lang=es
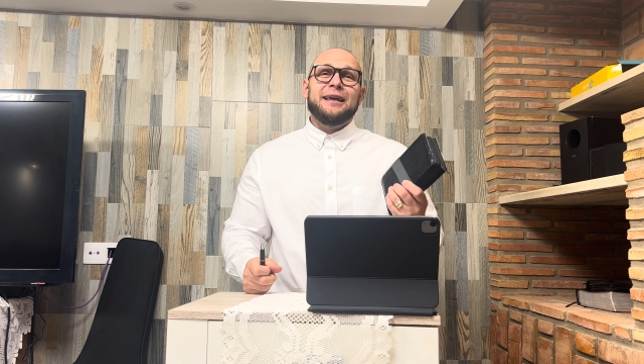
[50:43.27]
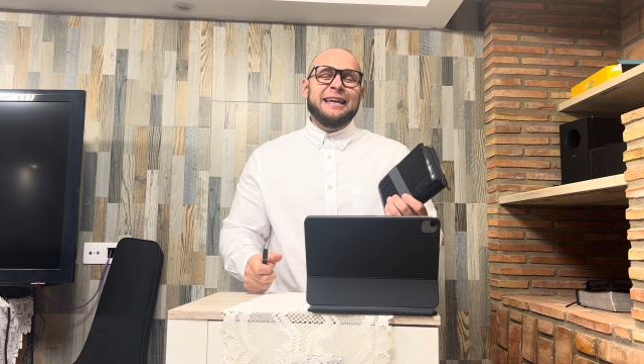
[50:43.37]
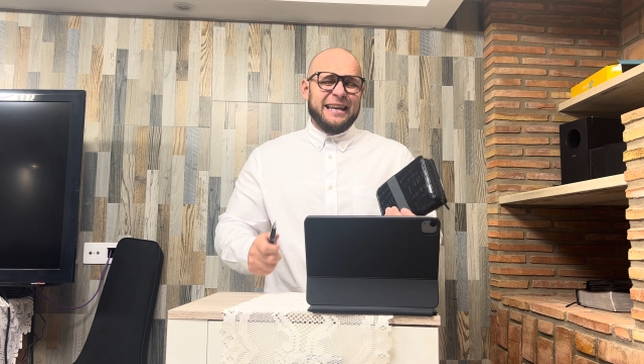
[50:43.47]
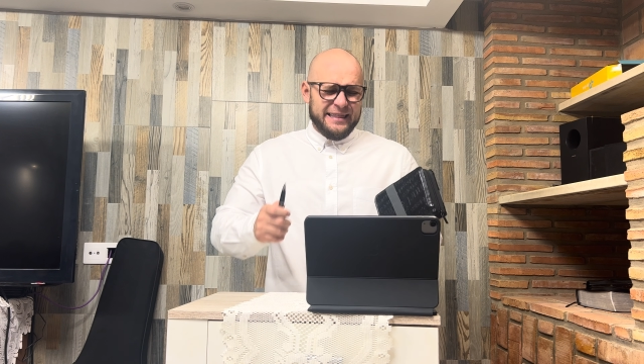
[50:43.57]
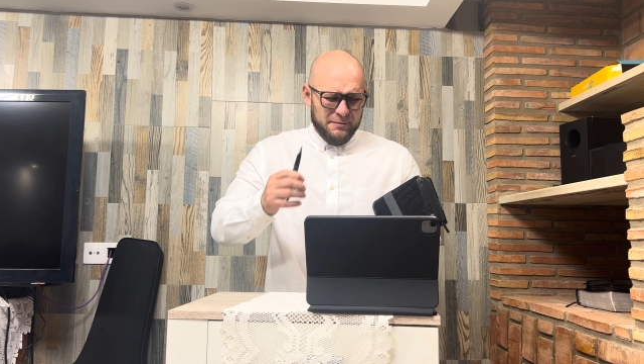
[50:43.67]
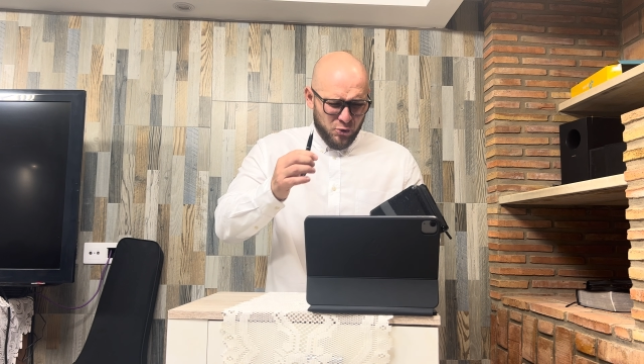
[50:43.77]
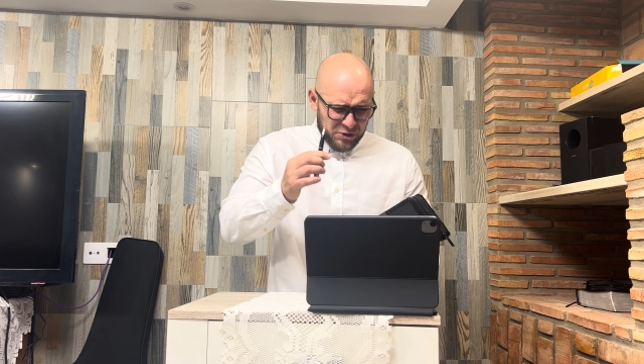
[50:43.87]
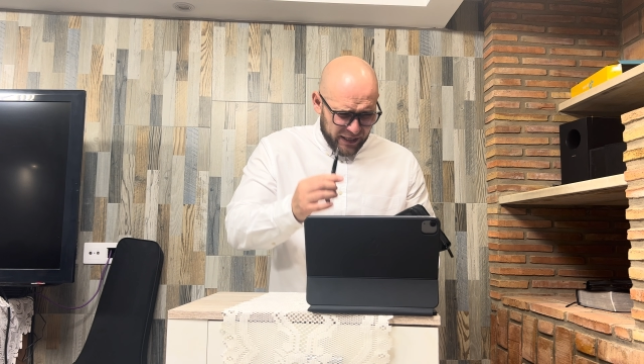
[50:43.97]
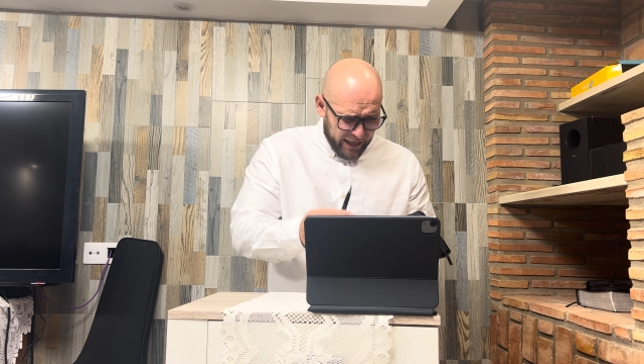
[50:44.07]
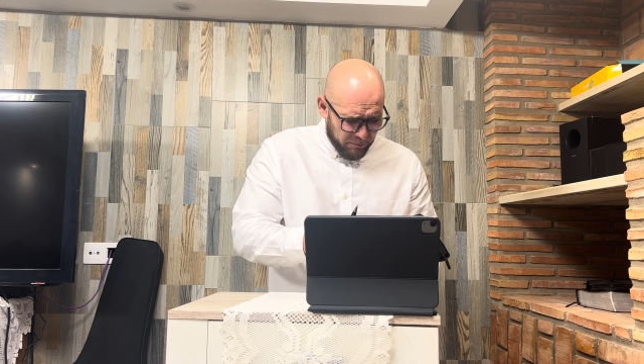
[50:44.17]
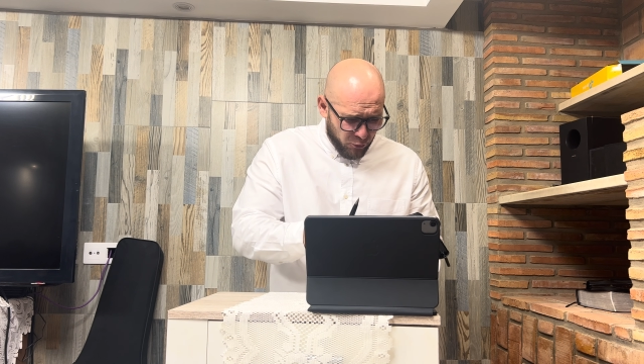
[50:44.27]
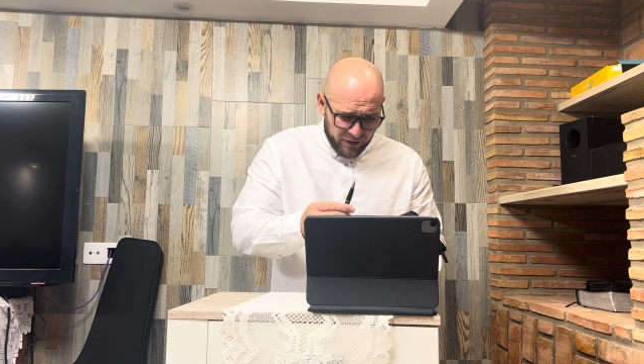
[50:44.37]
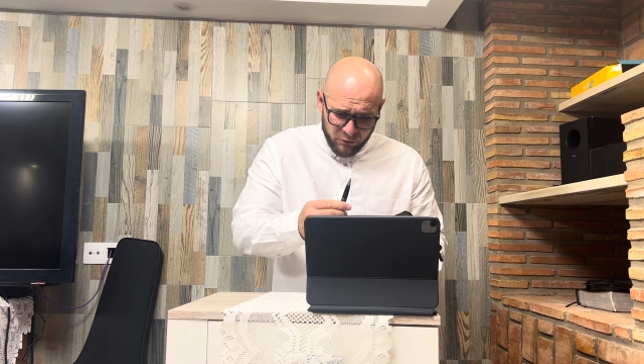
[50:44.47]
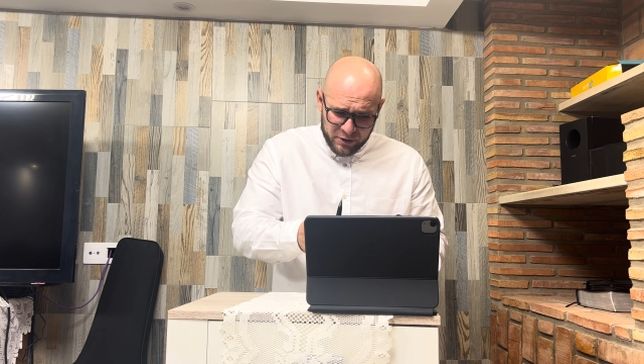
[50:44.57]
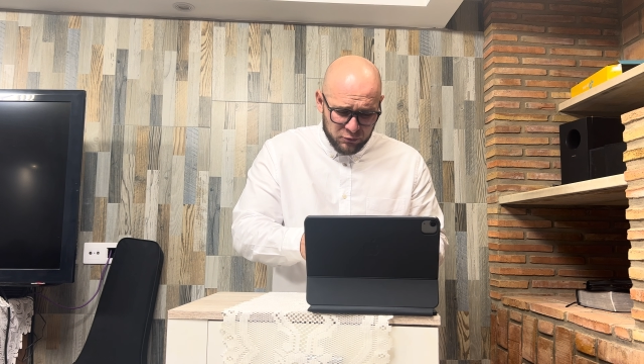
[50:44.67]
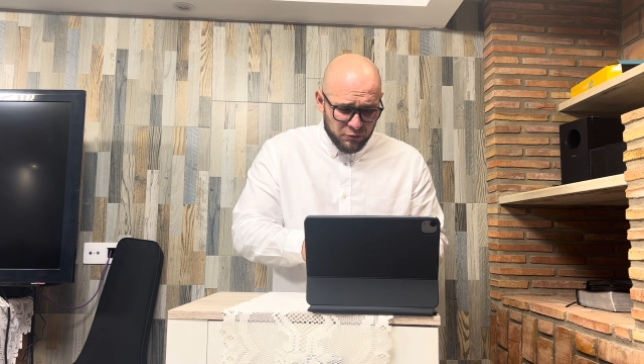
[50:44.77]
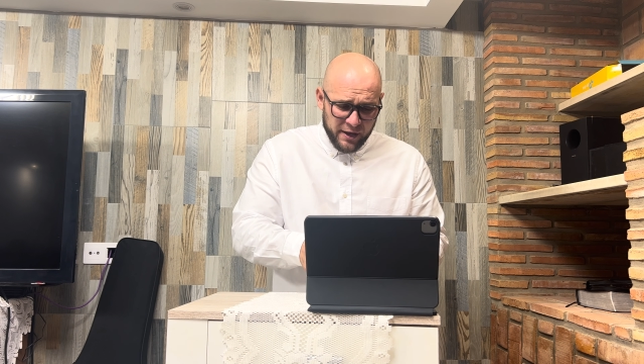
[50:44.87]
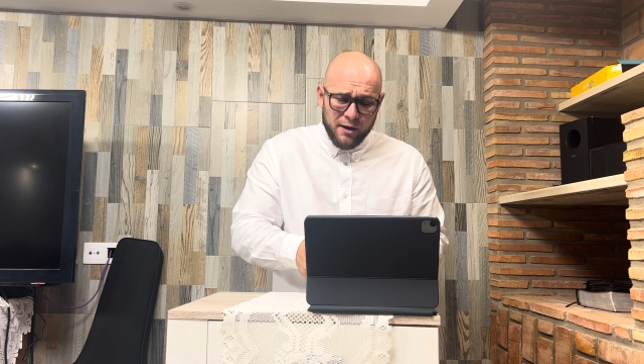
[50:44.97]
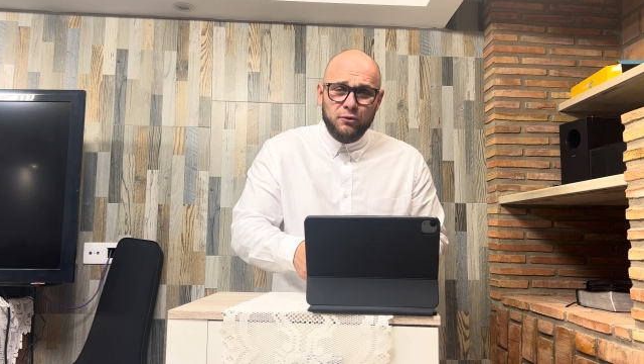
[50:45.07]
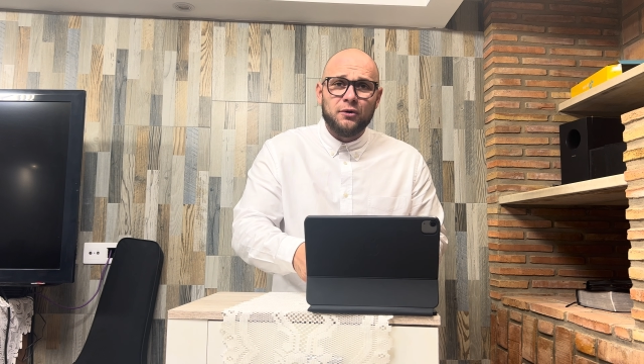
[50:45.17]
y le demostraré porque lo he
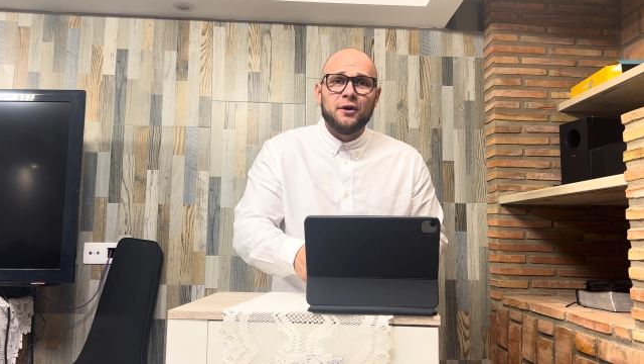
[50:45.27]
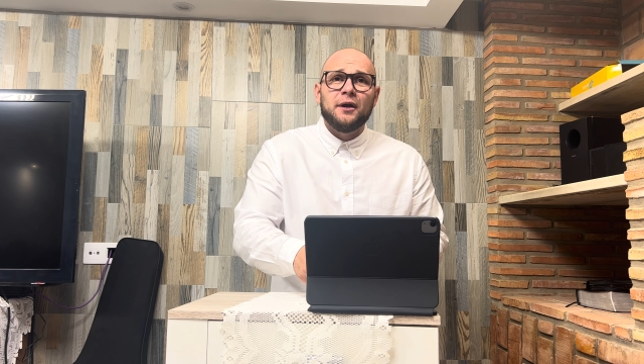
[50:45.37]
estudiado.